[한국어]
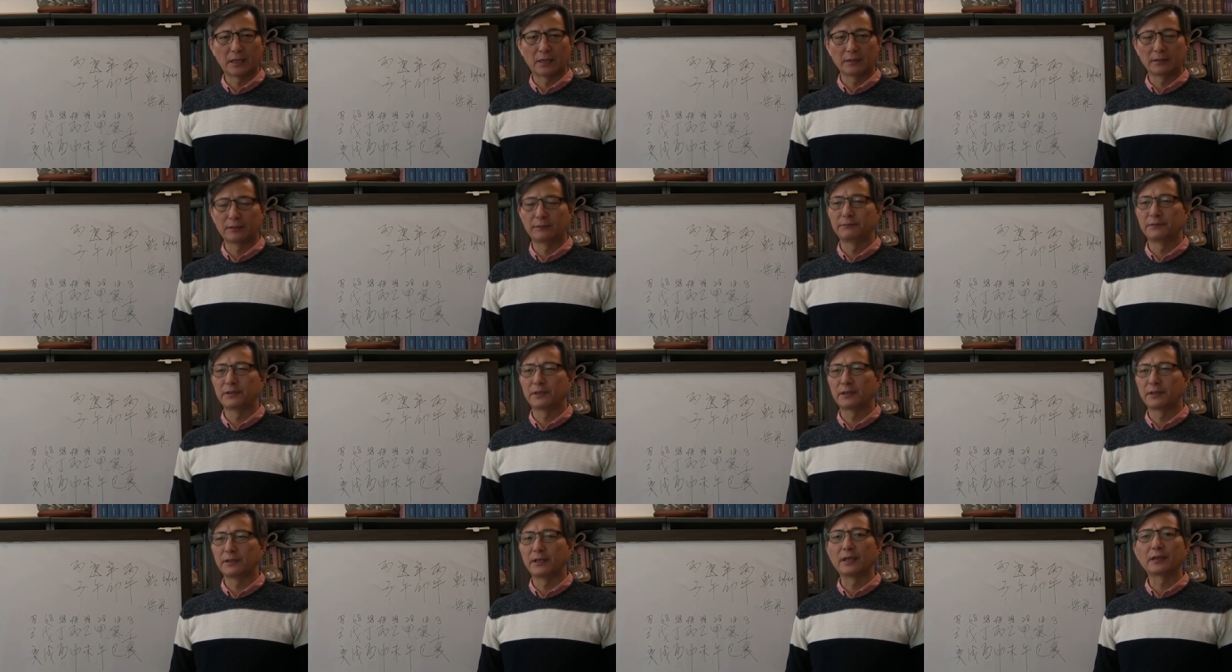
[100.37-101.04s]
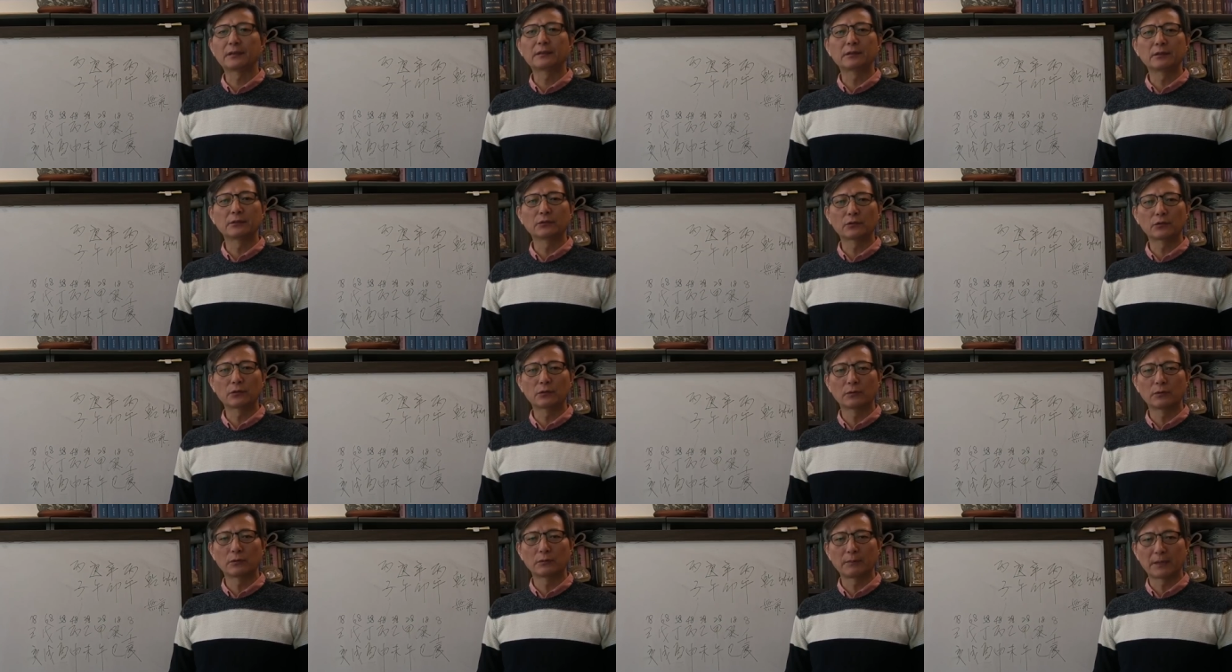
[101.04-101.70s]
이겁니다.
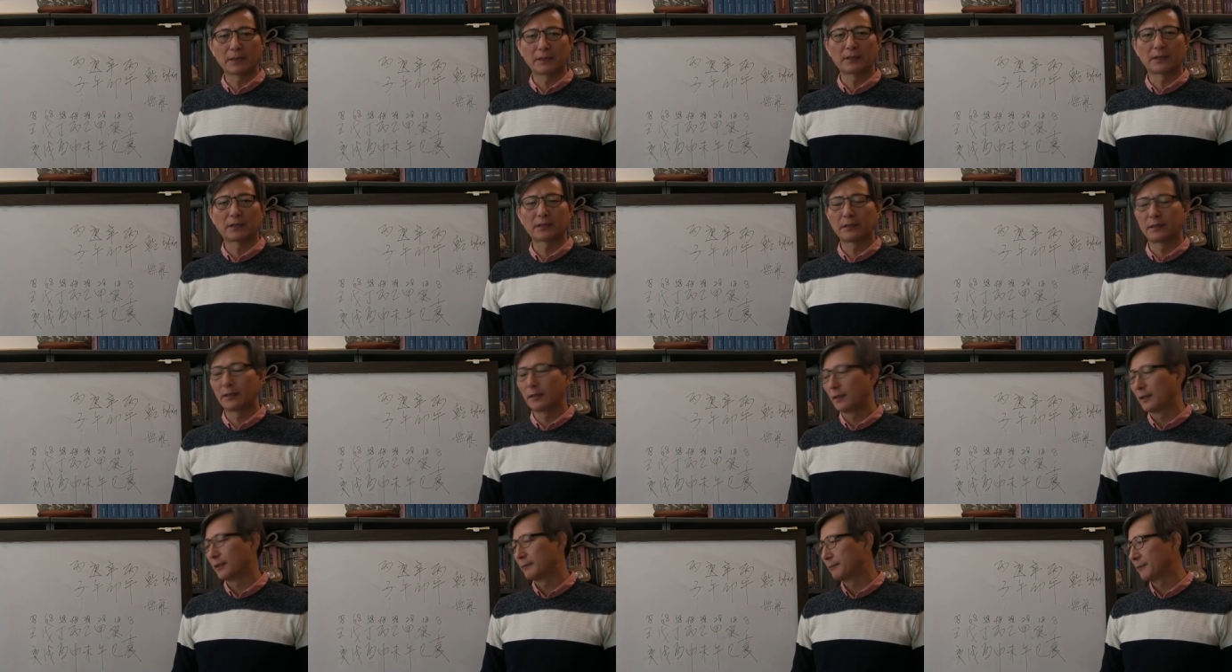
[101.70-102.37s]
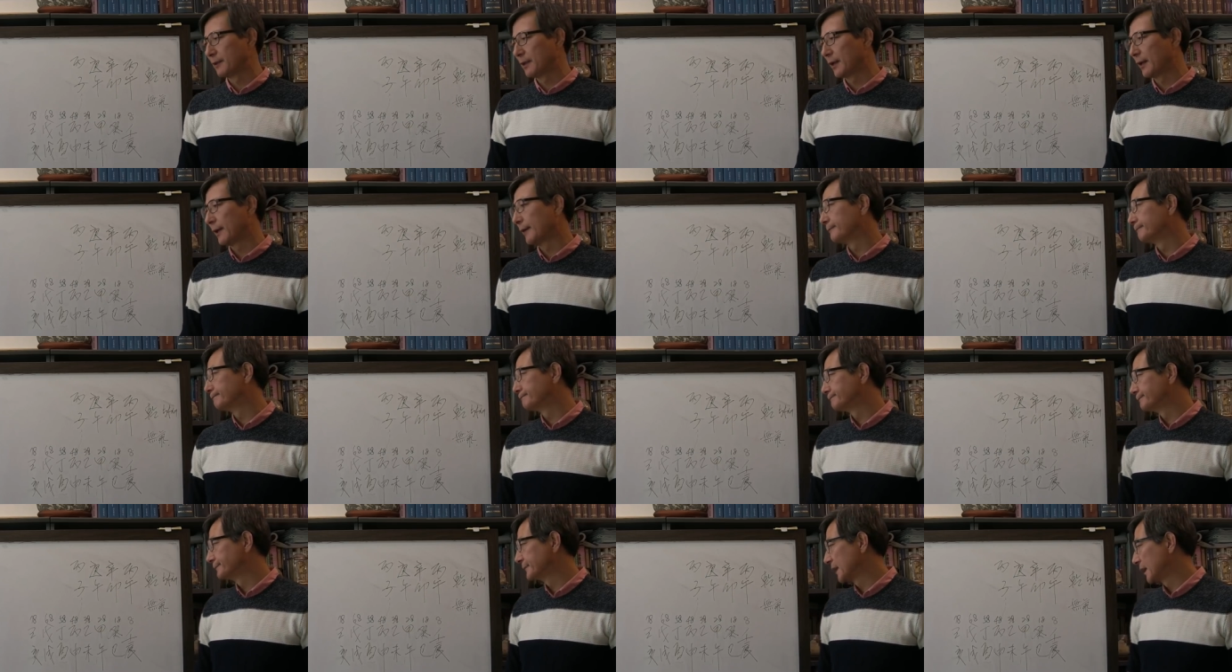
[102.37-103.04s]
내격으로 판단을 해야 됩니다.
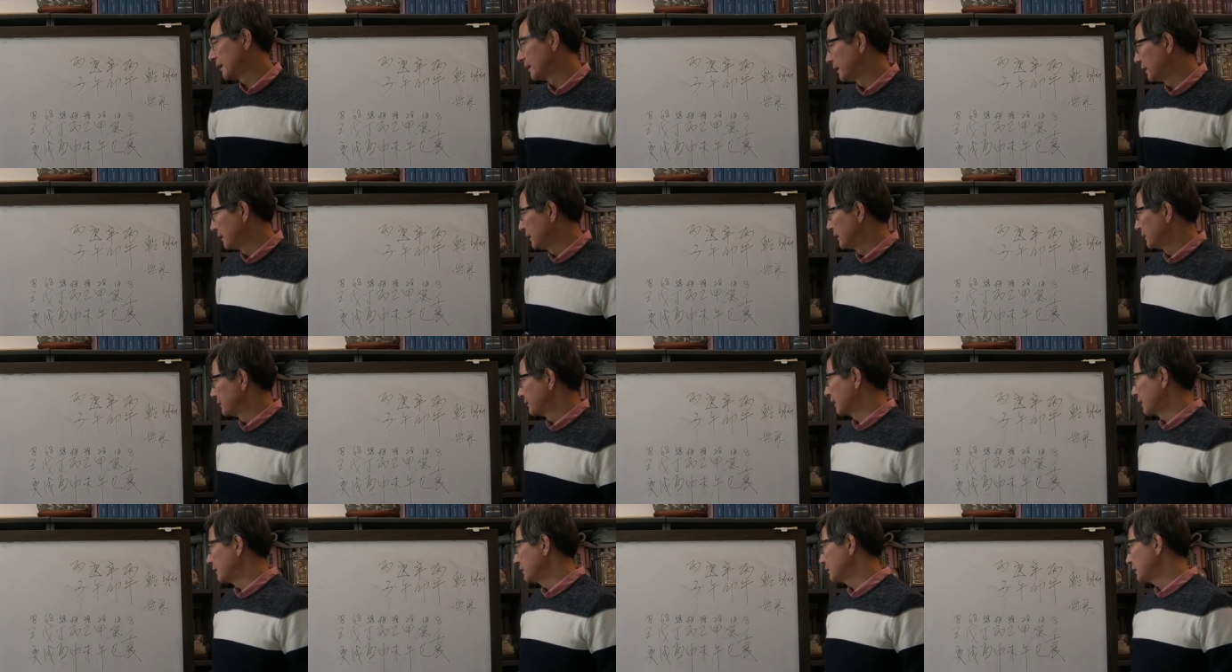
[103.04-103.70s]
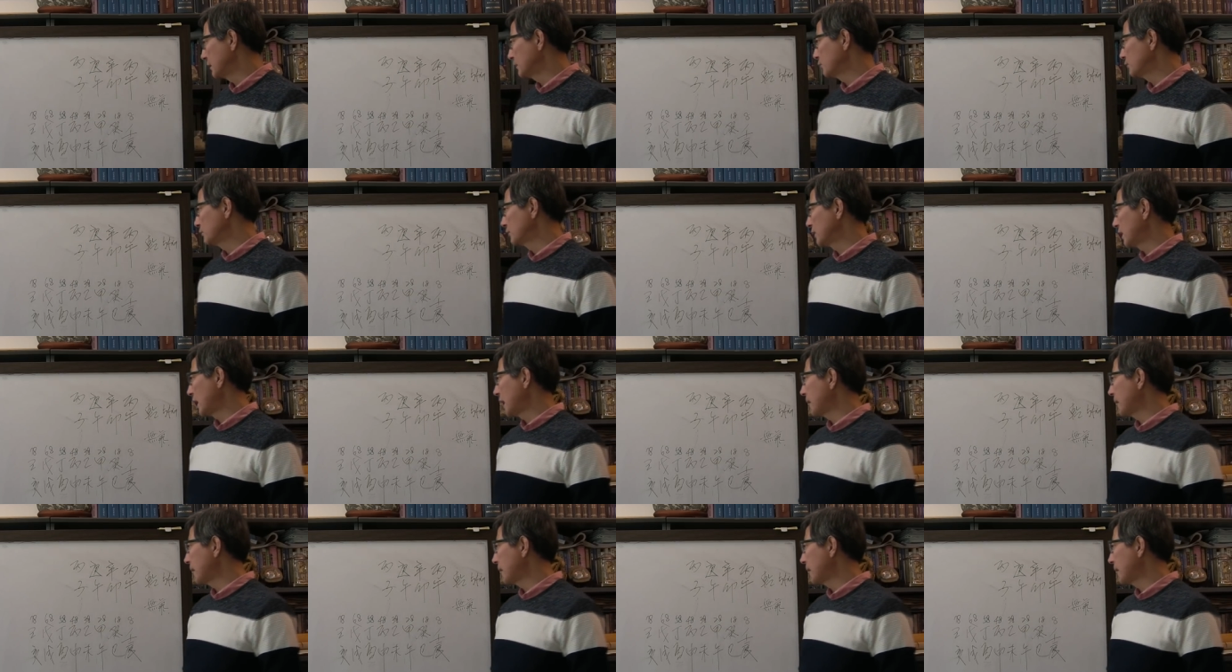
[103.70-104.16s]
자, 이 사주는